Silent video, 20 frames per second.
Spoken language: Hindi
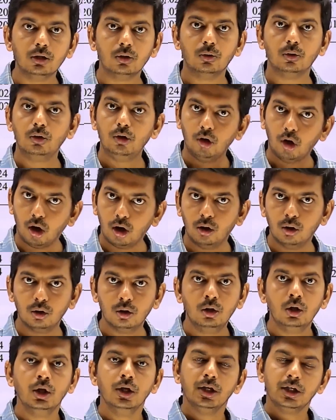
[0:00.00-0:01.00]
हो लॉ हो
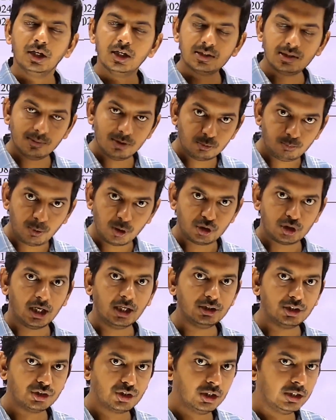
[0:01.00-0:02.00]
ये सब
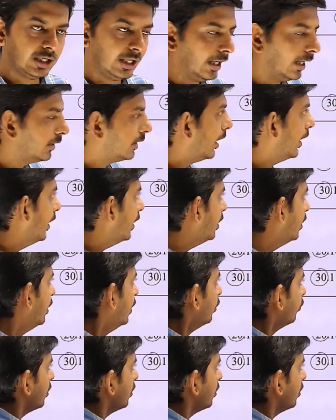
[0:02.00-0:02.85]
स्पेशलाइजेशन कहलाता है तो